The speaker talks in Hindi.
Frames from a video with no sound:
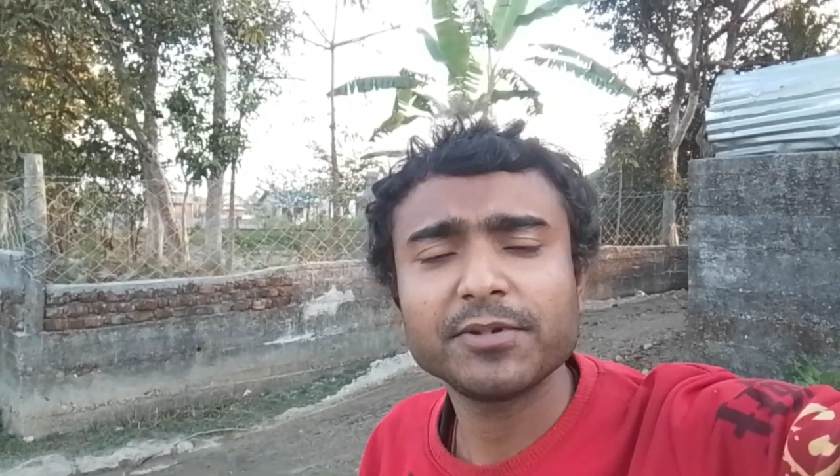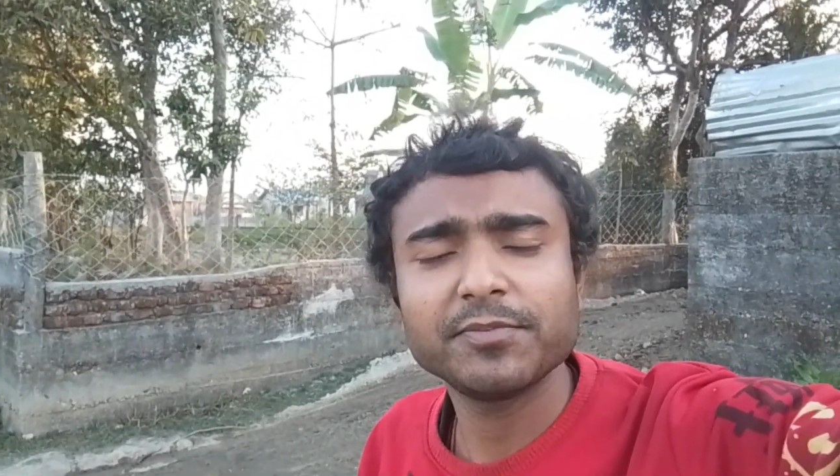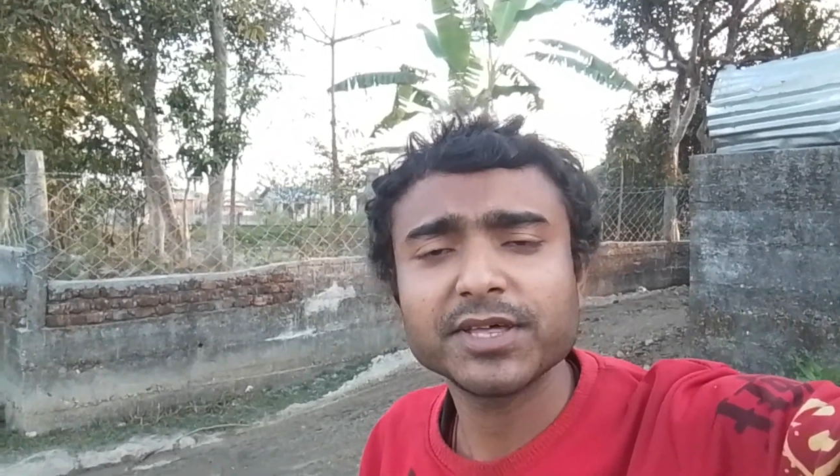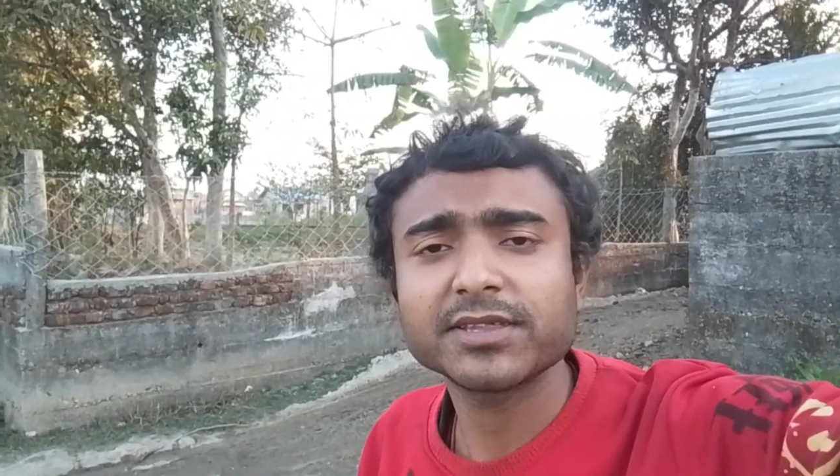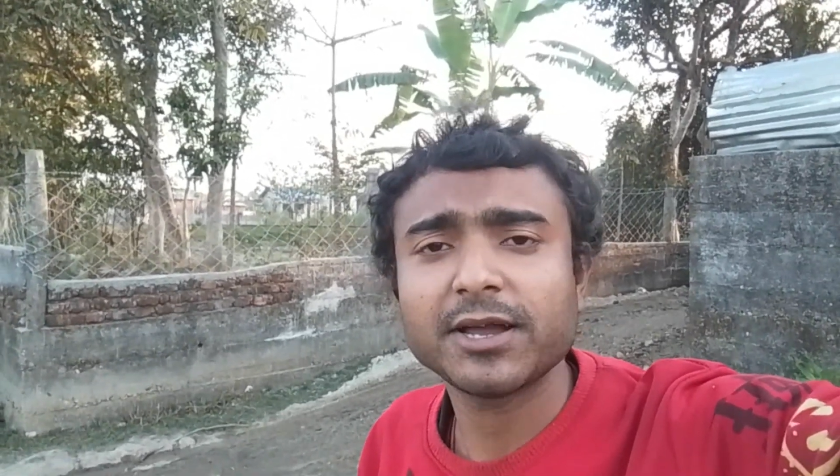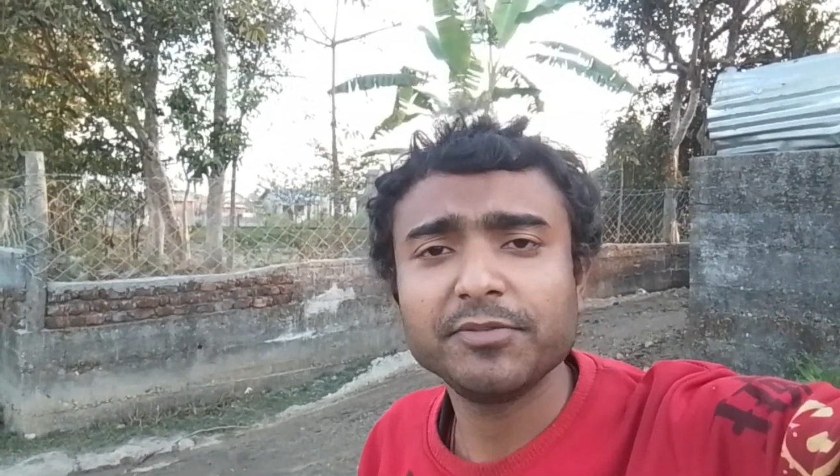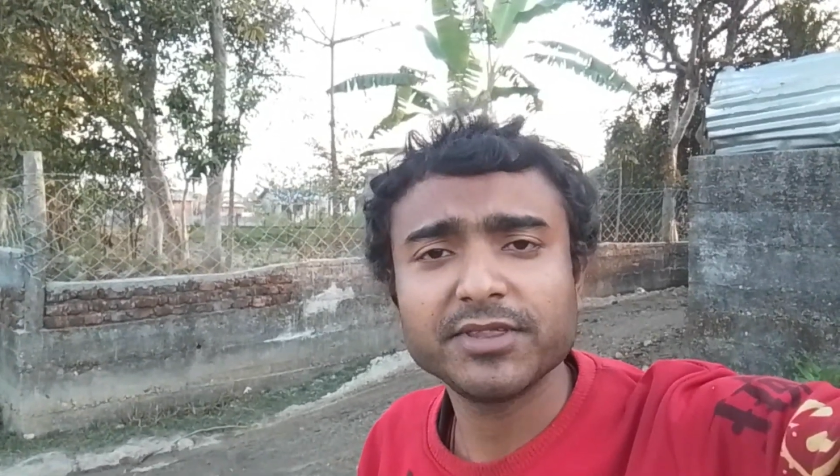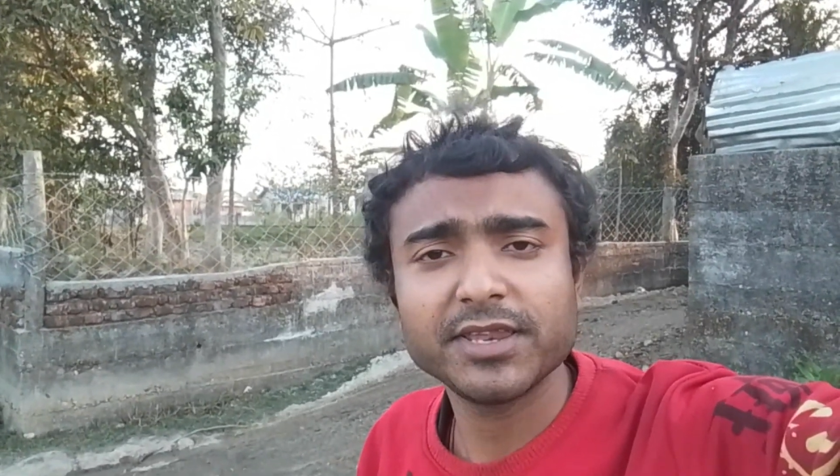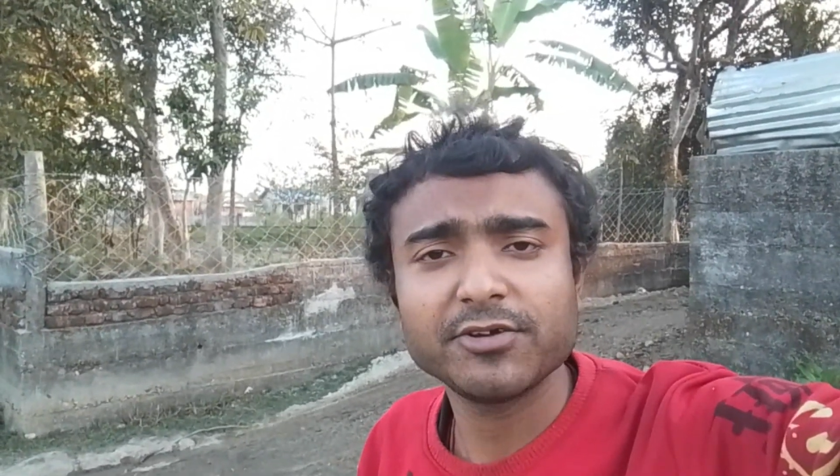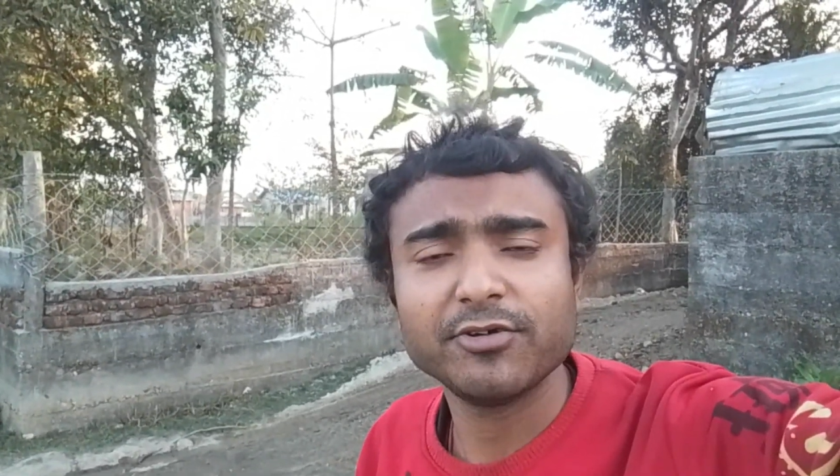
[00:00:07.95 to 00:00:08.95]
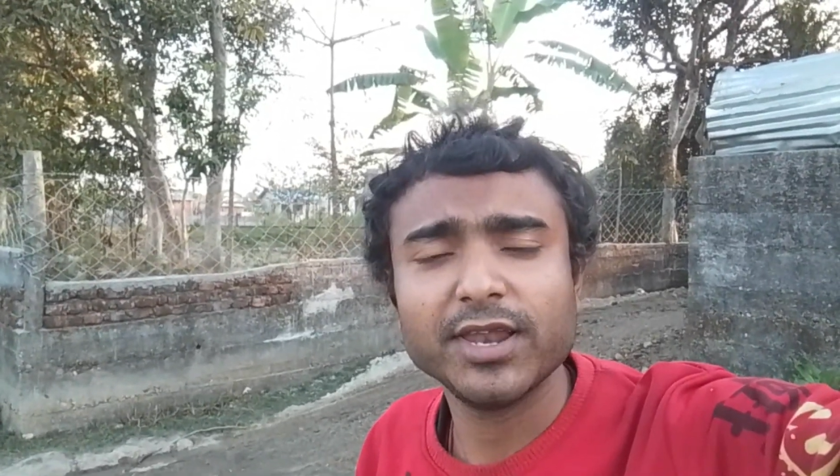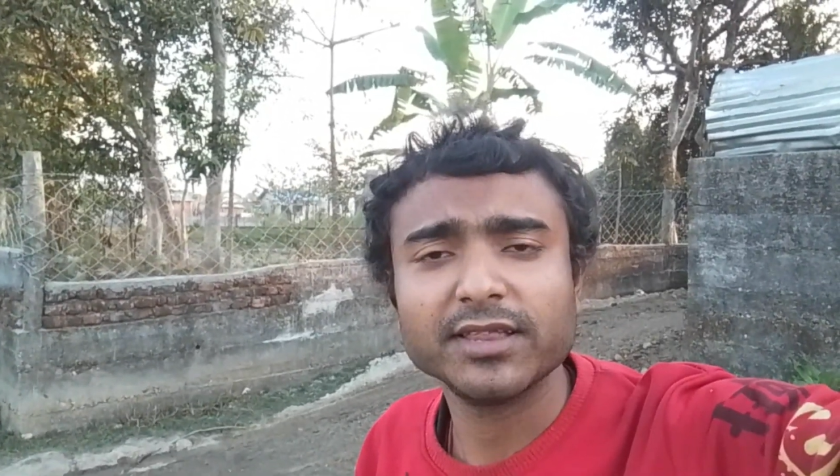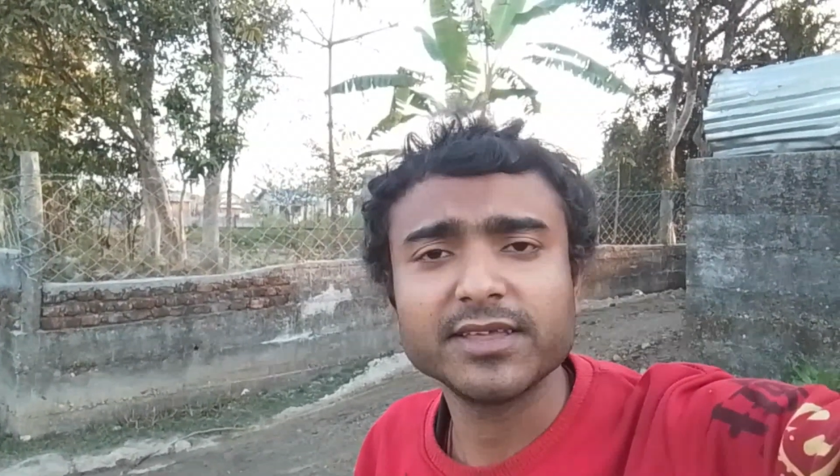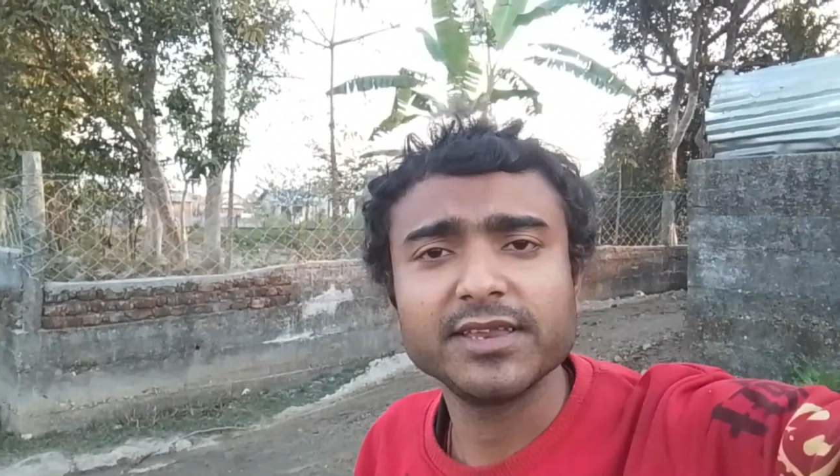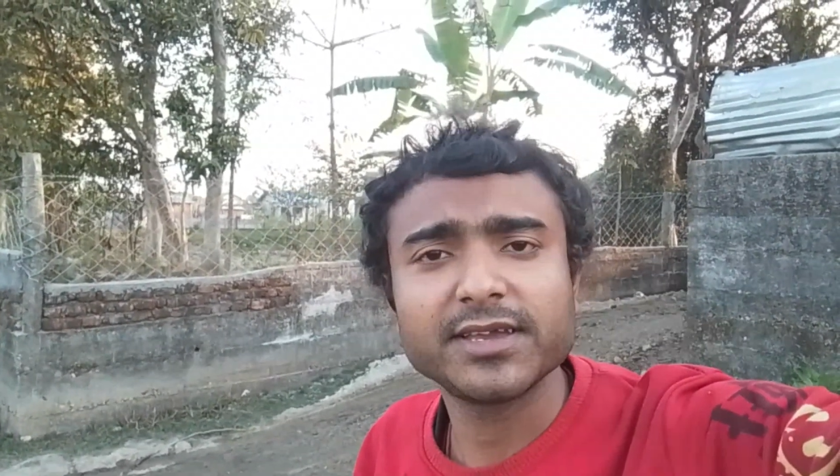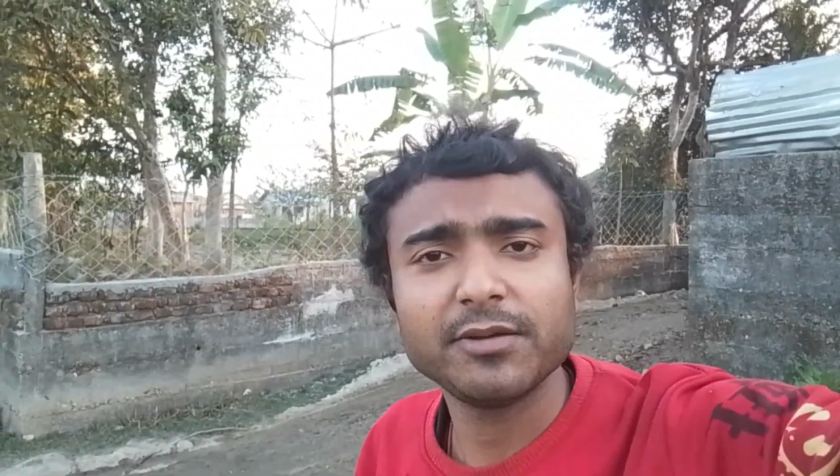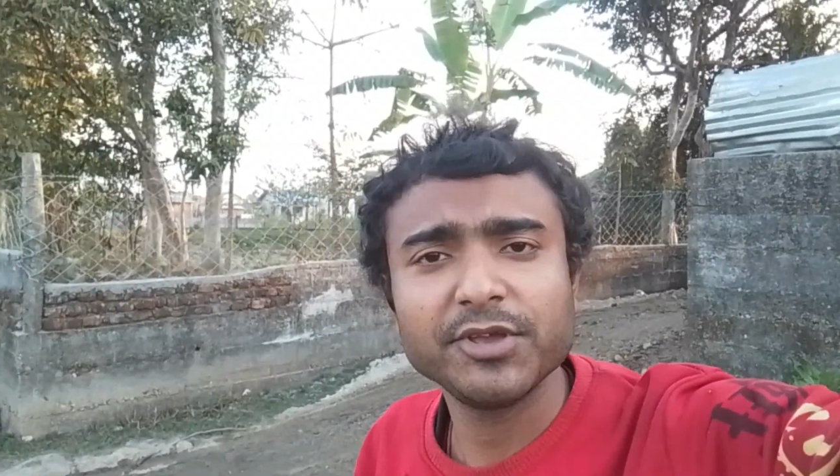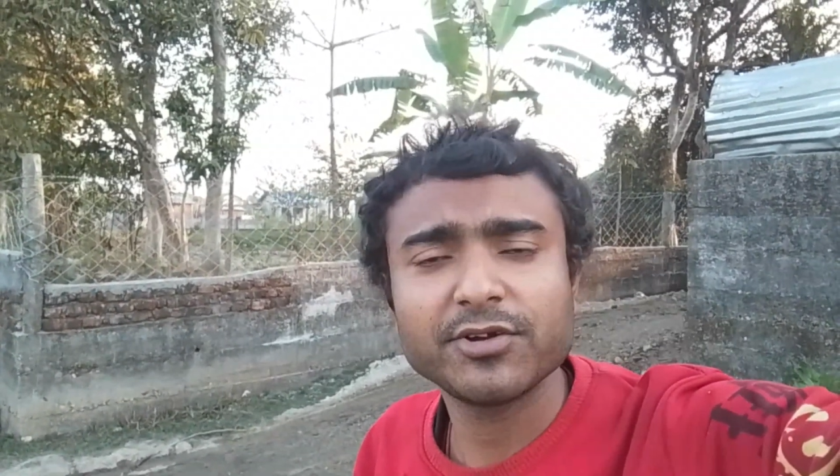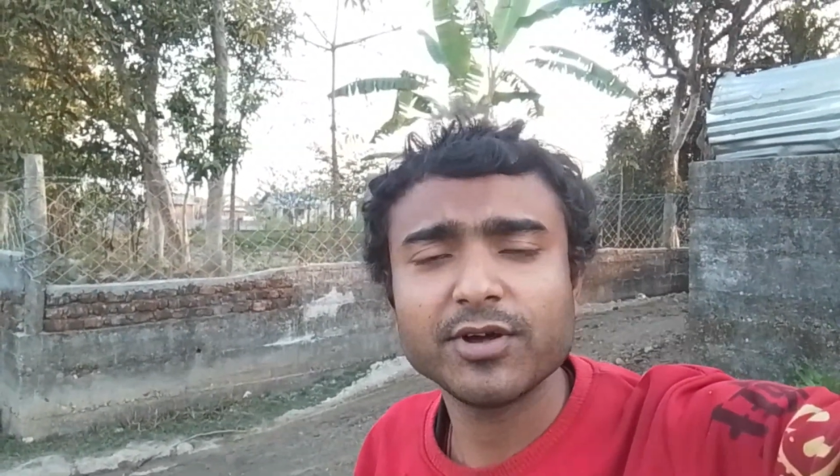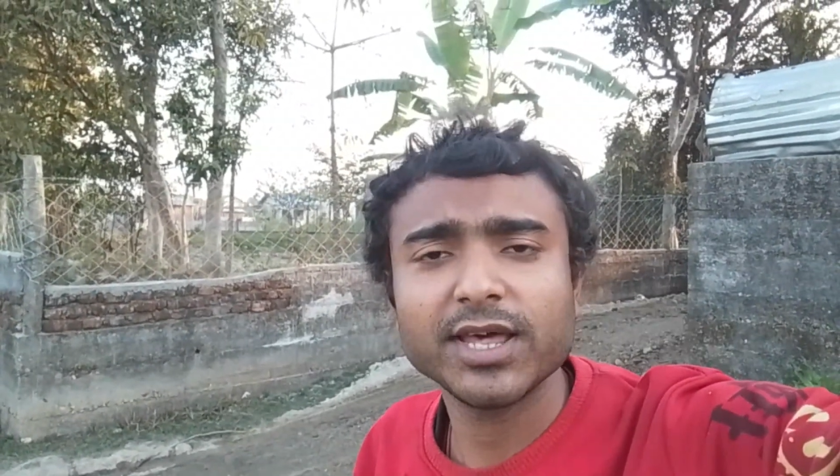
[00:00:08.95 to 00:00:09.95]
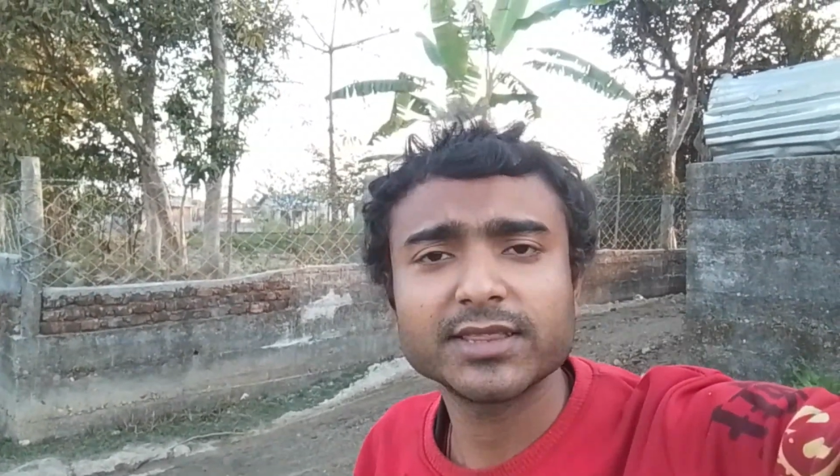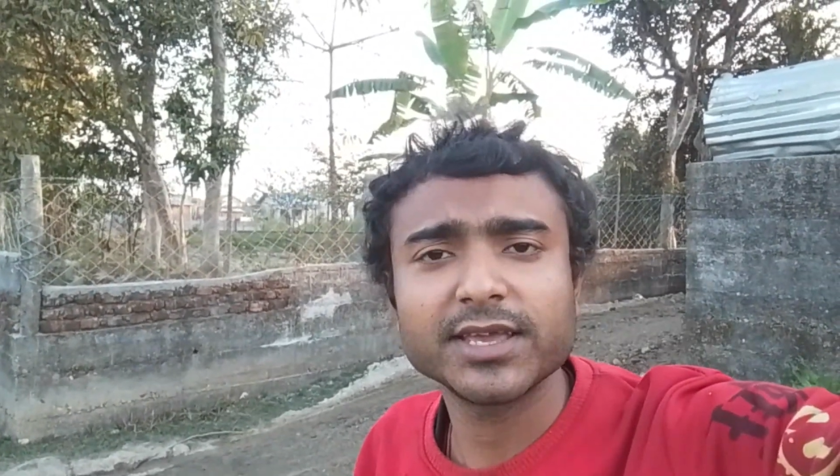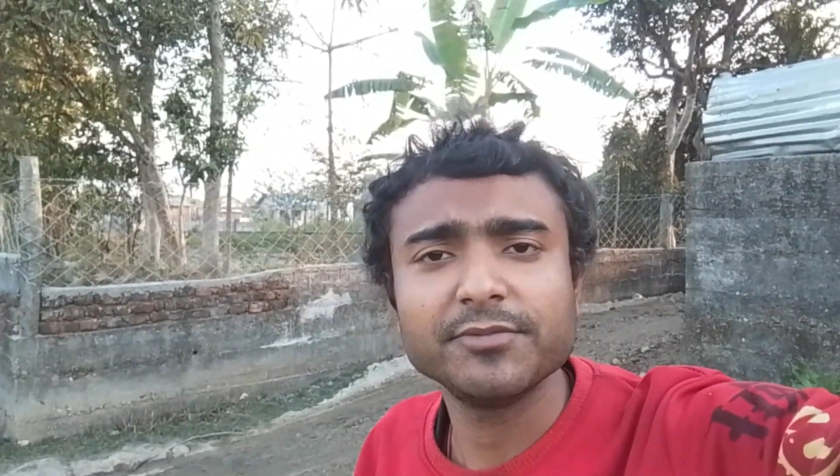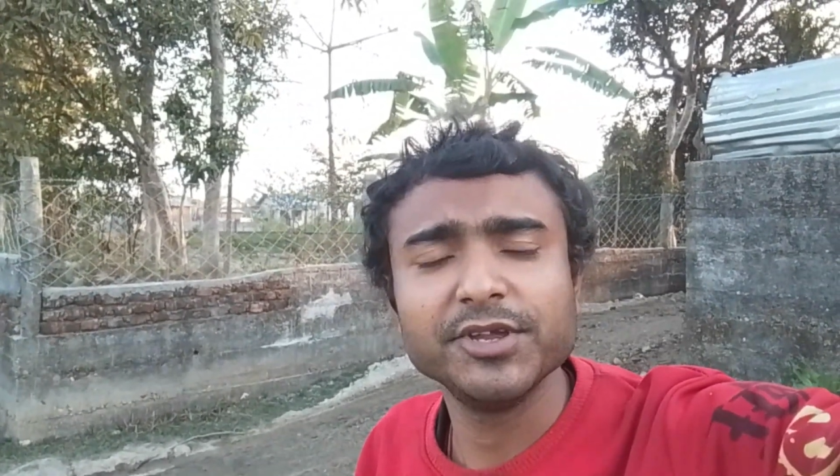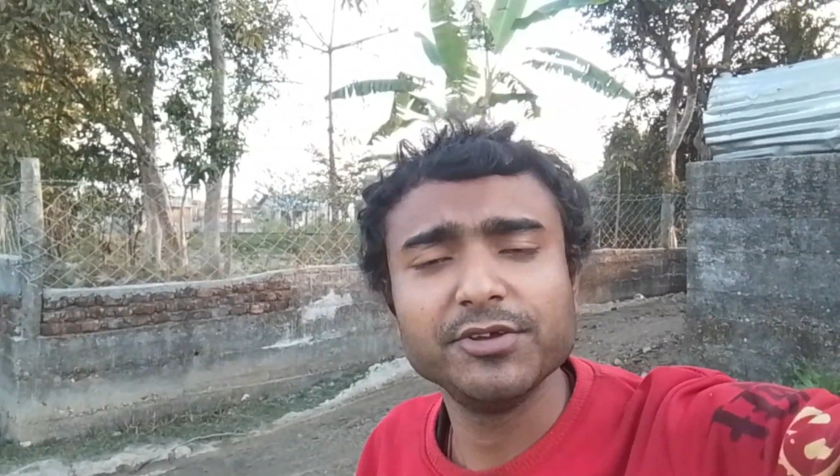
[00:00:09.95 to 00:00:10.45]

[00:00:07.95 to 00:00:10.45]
आपके पास काफ़ी सारी कॉल आती है इनकमिंग कॉल आते हैं